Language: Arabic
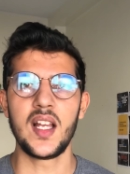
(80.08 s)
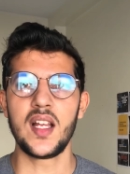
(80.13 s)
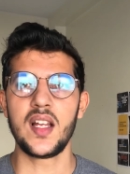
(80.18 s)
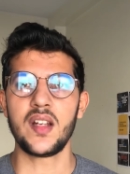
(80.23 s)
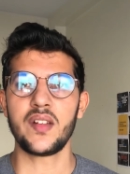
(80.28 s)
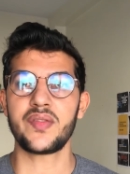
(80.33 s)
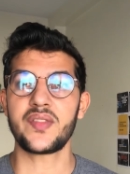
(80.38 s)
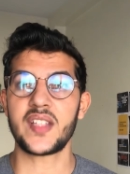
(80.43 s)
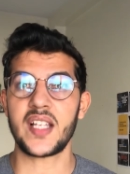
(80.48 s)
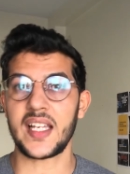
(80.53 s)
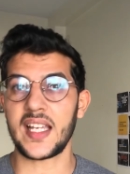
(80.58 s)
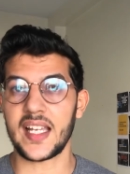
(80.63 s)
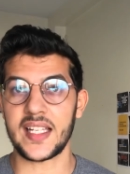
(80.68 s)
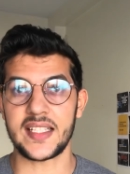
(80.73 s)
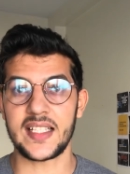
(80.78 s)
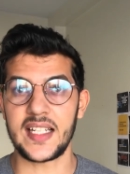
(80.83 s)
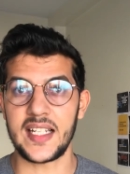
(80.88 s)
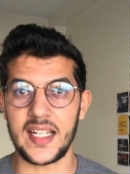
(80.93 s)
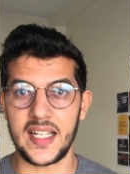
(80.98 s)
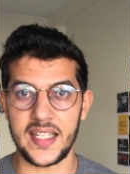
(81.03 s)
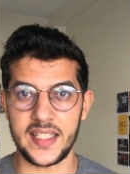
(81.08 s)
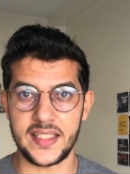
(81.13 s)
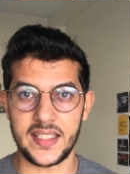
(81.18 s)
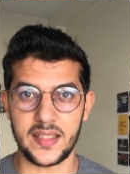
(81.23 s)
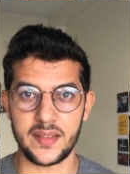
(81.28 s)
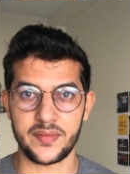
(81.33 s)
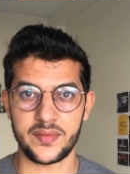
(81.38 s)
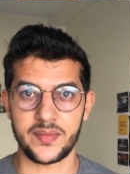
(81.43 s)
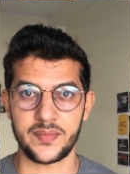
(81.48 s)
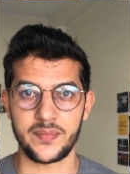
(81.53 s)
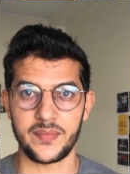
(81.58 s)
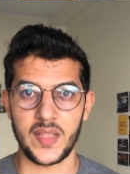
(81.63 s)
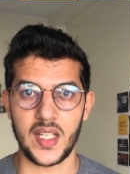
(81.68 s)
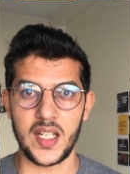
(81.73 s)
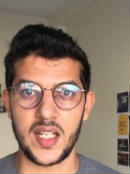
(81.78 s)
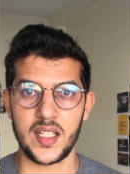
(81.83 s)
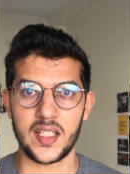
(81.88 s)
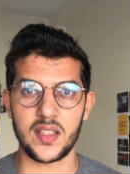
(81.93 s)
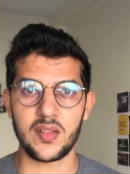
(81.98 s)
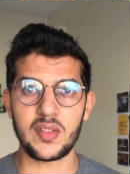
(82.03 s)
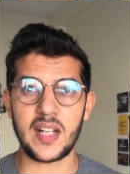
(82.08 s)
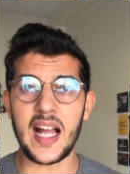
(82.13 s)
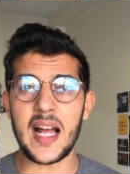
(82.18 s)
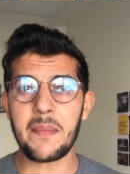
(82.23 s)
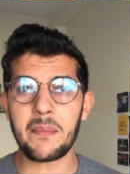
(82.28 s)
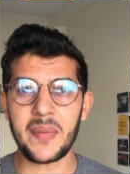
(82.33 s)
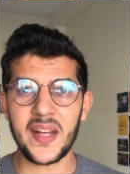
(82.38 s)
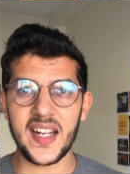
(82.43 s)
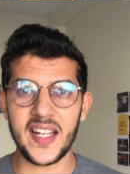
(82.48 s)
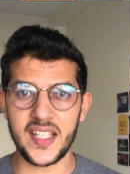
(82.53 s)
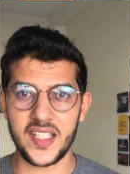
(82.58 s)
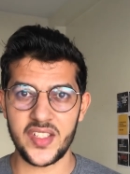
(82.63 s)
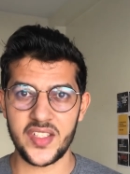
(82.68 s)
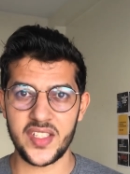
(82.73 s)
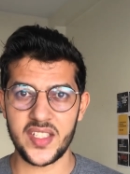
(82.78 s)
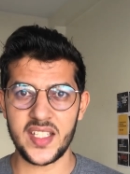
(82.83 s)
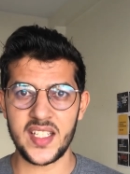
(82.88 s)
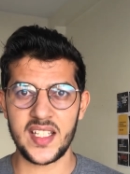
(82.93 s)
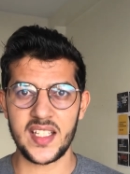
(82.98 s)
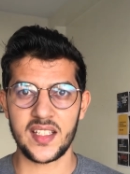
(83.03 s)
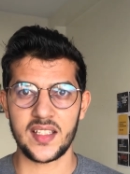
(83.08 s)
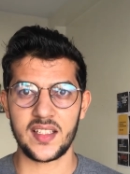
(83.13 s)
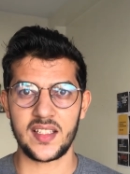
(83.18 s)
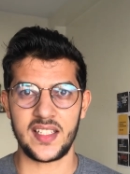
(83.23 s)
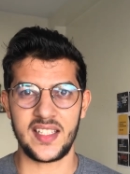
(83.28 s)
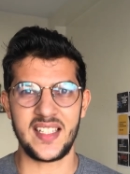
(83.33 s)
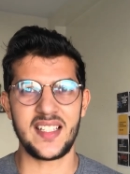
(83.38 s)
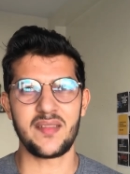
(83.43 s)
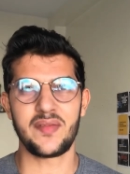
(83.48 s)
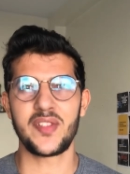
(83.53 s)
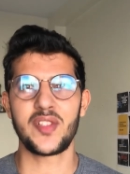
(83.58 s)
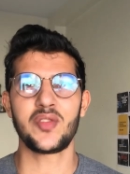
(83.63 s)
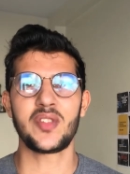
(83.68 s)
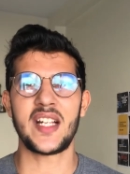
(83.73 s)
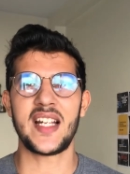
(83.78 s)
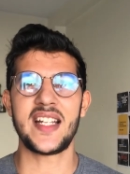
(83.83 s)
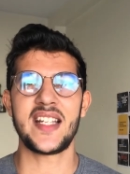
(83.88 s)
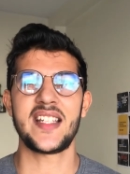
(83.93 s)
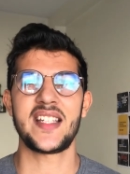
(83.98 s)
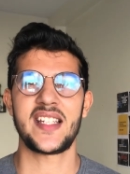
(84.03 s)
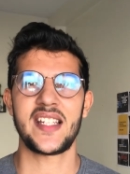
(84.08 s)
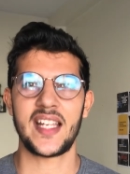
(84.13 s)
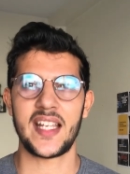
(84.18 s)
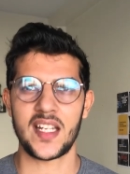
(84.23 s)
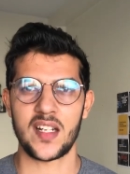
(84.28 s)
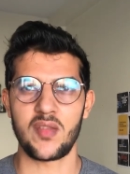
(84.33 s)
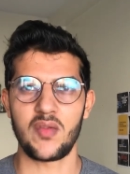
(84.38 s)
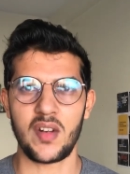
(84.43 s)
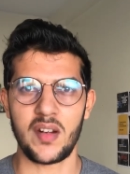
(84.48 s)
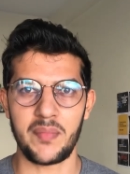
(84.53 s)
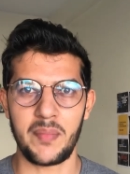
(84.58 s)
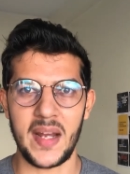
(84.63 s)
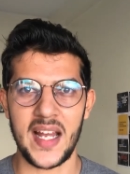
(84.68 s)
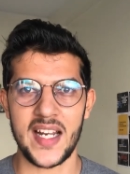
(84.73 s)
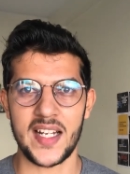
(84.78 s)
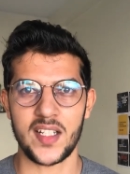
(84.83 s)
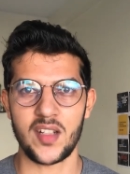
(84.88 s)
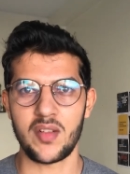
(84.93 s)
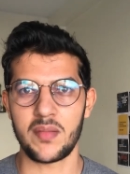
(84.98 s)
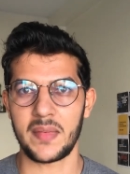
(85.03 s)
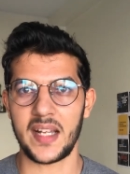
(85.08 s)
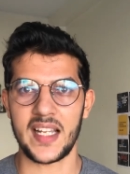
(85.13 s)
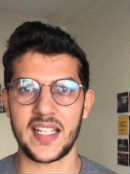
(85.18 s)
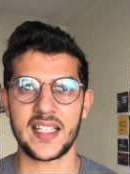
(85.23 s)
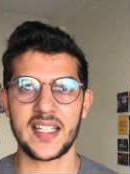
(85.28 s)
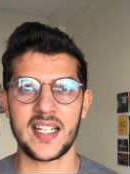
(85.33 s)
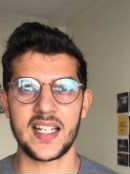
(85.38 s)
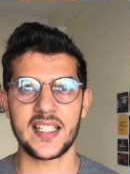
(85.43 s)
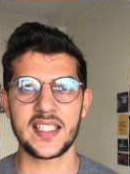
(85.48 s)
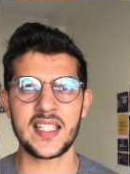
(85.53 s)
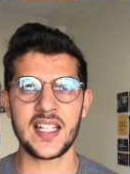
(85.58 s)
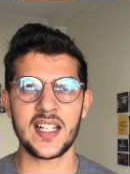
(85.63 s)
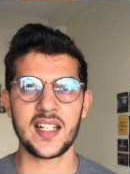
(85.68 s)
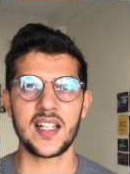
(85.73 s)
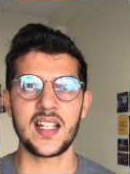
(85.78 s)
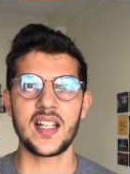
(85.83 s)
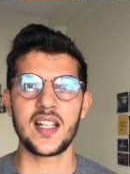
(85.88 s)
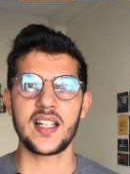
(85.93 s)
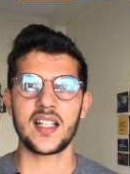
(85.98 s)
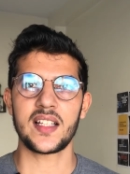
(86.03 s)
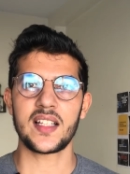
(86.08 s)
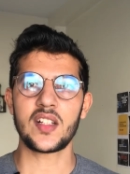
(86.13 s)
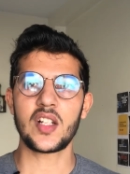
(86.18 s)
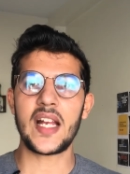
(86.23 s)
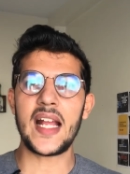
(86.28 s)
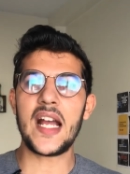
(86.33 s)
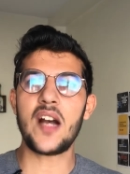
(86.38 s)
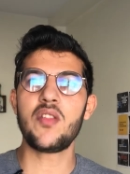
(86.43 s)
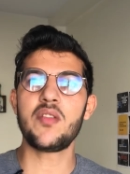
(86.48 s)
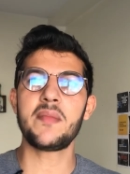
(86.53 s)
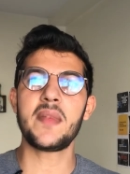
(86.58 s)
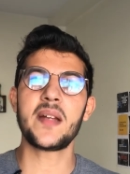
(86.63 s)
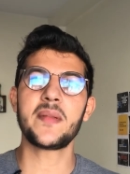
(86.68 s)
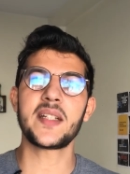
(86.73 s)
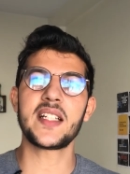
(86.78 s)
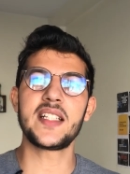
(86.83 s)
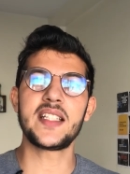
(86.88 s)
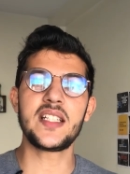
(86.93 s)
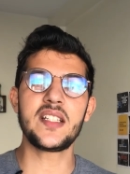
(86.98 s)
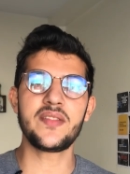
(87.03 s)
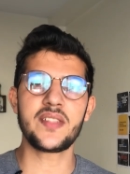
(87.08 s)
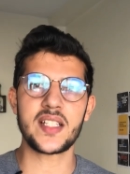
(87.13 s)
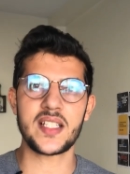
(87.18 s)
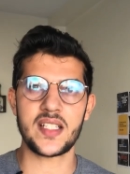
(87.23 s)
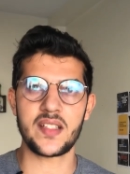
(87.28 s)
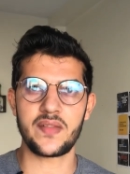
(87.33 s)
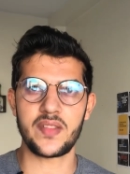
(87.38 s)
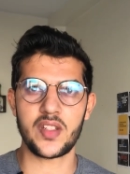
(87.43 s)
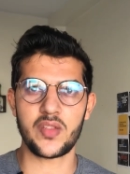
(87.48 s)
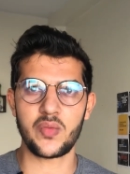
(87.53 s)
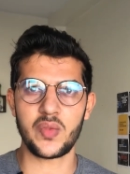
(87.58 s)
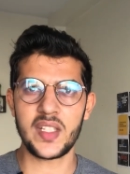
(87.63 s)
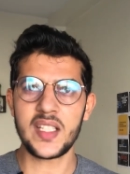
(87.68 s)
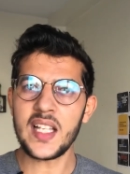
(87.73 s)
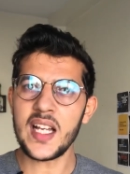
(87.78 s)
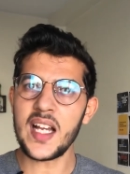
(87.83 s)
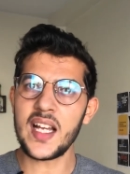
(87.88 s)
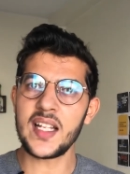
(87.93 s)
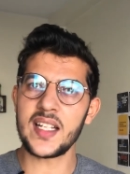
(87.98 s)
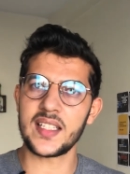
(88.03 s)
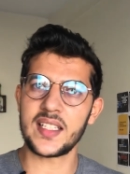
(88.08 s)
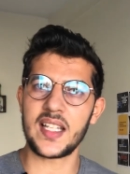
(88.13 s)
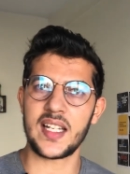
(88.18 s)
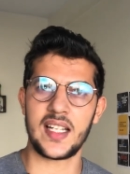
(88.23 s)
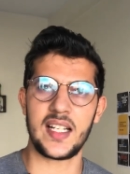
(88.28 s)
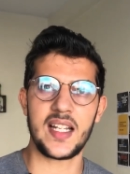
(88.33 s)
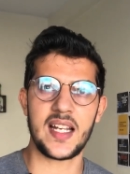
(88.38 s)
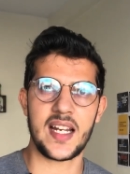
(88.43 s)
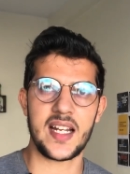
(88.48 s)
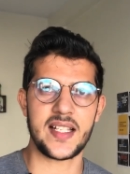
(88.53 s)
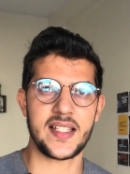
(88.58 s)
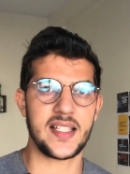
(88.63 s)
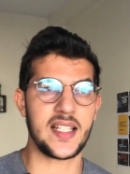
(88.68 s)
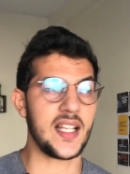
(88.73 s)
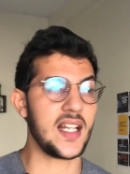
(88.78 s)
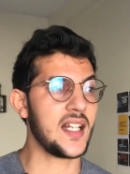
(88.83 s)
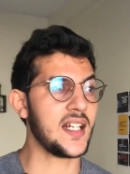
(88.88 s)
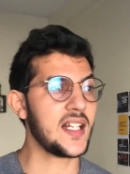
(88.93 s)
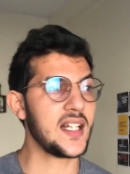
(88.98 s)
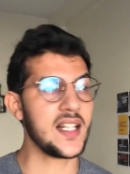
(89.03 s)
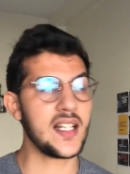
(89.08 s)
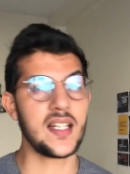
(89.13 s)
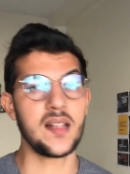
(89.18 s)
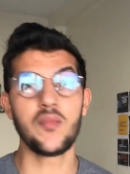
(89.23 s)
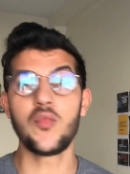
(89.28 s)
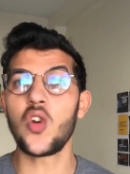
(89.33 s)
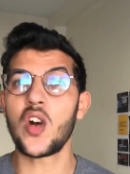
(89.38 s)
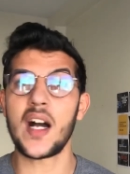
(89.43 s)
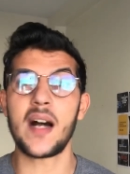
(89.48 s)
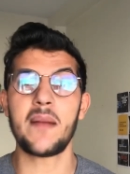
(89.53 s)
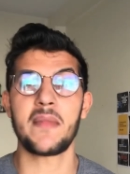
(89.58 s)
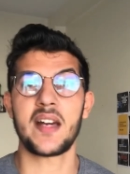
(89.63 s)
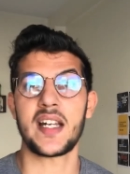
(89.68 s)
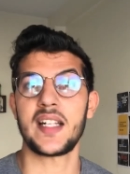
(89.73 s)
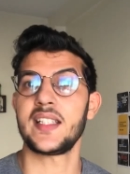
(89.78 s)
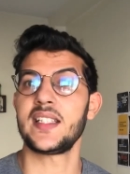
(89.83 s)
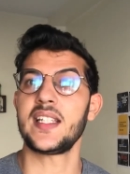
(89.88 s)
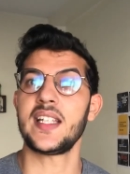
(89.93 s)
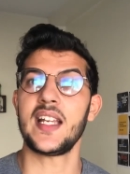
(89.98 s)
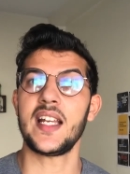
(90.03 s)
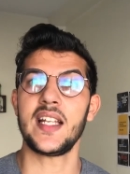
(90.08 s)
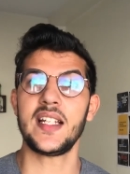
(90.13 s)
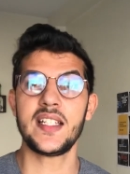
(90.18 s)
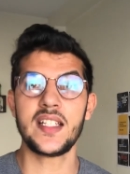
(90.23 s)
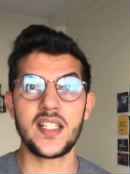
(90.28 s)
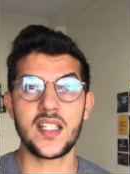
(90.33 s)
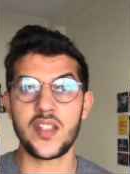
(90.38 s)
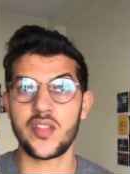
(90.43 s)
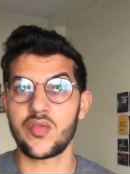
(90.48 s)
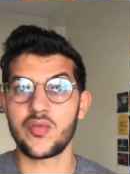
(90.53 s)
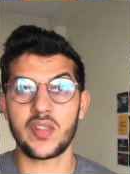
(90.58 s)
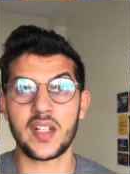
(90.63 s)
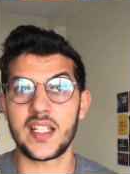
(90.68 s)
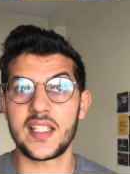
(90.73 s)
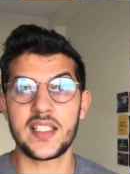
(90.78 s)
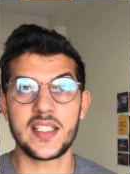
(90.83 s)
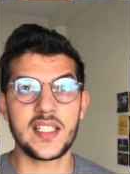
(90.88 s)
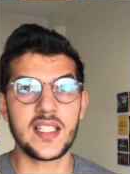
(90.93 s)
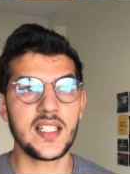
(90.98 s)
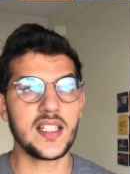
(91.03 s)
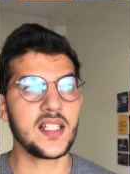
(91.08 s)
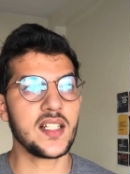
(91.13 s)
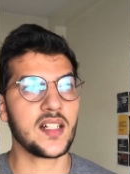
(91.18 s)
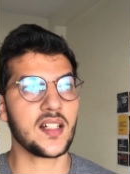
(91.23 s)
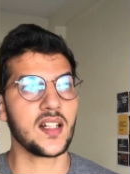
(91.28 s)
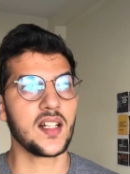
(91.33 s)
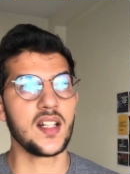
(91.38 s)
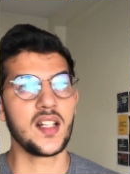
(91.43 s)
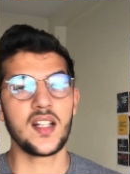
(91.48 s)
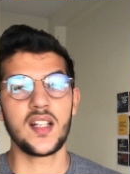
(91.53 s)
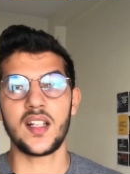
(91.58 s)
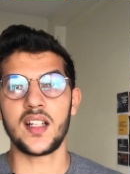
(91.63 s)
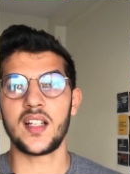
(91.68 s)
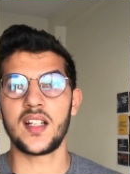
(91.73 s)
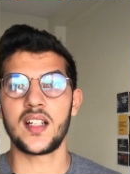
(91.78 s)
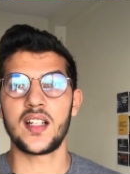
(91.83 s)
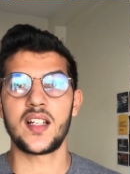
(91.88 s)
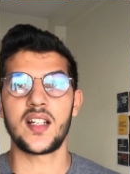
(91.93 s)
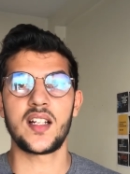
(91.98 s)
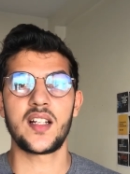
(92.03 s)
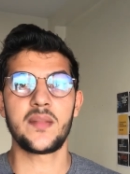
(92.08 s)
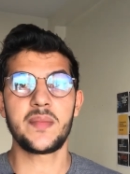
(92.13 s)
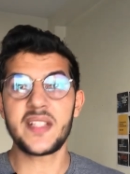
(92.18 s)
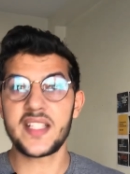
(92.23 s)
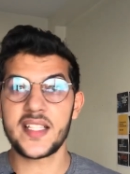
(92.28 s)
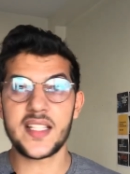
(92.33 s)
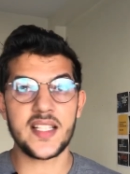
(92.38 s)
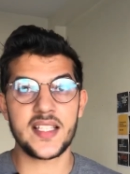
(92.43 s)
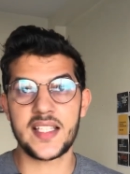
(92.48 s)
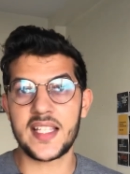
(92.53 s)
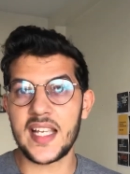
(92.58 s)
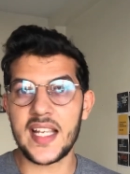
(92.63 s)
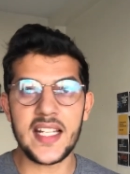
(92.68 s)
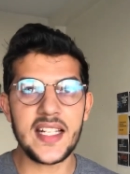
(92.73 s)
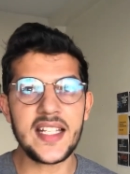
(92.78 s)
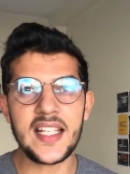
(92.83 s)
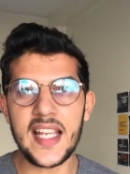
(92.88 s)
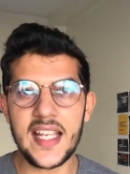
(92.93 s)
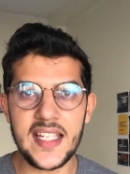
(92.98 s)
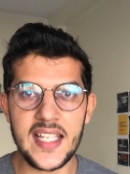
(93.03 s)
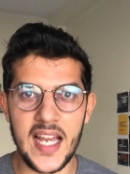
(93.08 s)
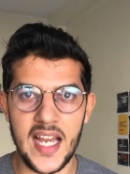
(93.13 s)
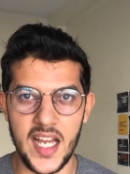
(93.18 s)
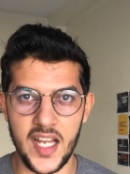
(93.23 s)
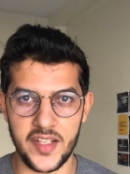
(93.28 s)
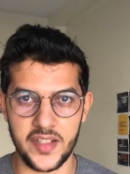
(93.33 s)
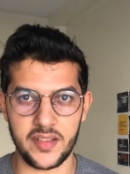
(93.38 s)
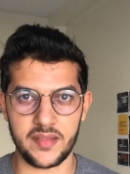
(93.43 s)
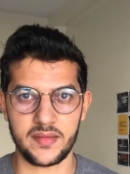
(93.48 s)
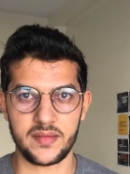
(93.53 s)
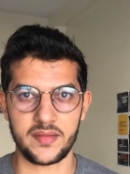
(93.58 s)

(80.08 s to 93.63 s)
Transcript: في التحقيق ديال الاهداف دونك ابار هذا الشيء يعني الفيديو ديال ان جي غير نوقف بحال هكا ونبقى كنهضر دونك غنحاول ما امكن ديفيرسيفي شويه نهضر على راسي انا المغامره ديالي شنو كندير آه، البيزنس ديالي اي حاجه